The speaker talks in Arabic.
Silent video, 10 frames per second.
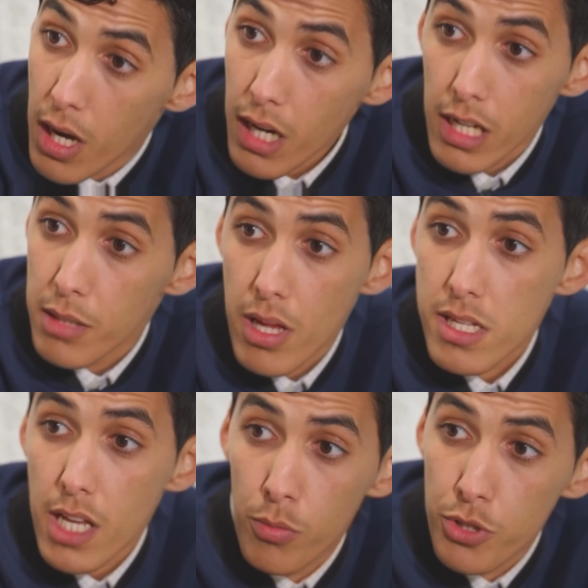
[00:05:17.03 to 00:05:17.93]
هكا اللي ما
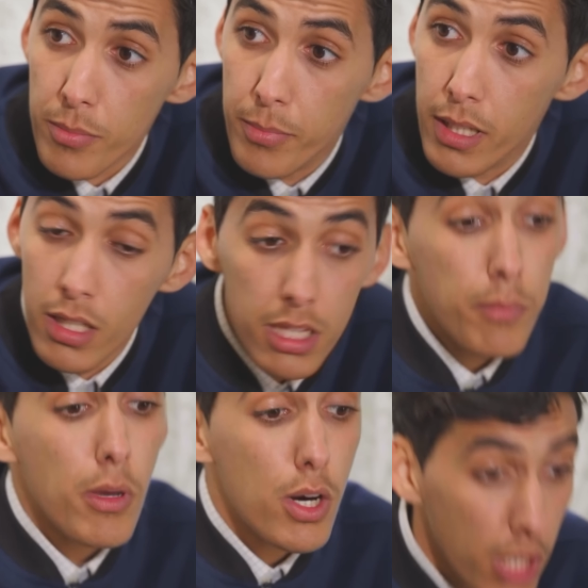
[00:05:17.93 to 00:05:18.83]
يرزقكمش ربي
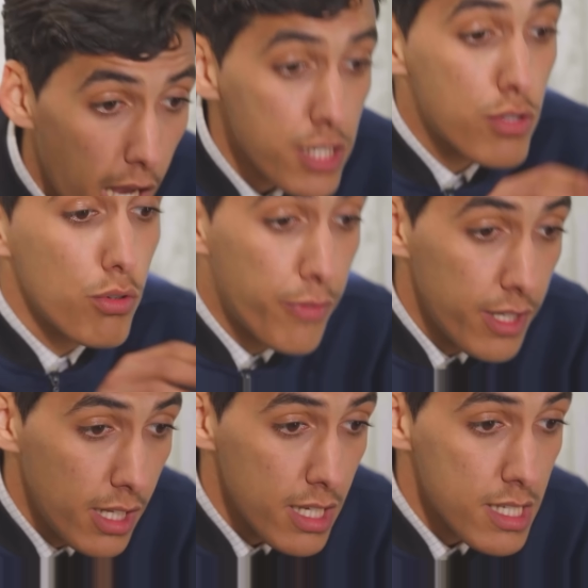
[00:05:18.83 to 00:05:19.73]
تبقاو تحسدوا في
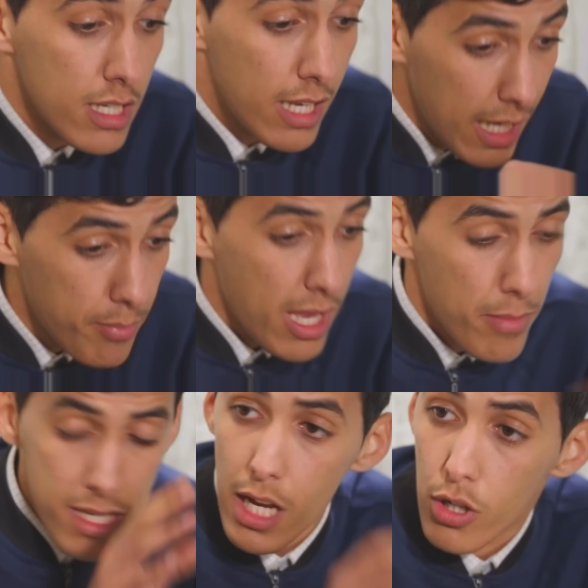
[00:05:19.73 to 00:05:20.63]
الناس على بها ما
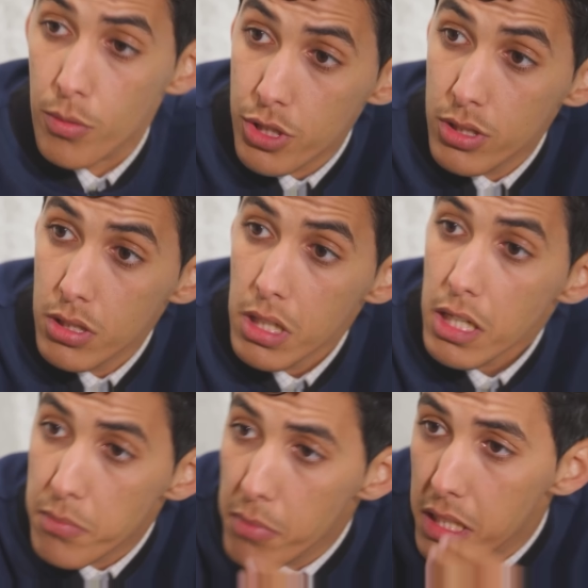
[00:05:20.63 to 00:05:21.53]
يرزقكمش
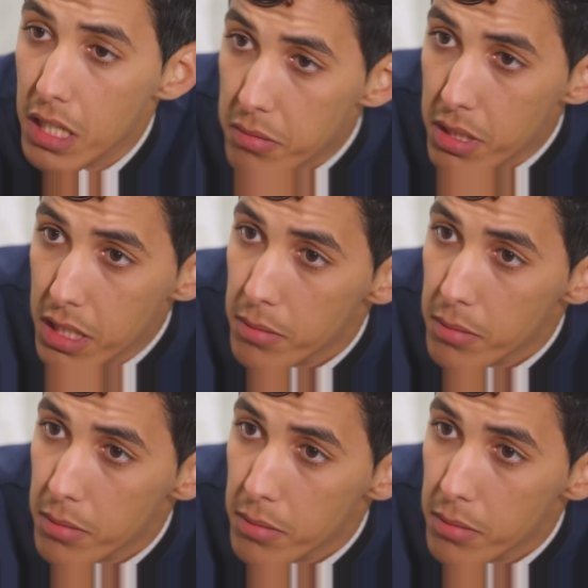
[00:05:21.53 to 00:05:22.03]
اتمنى اتمنى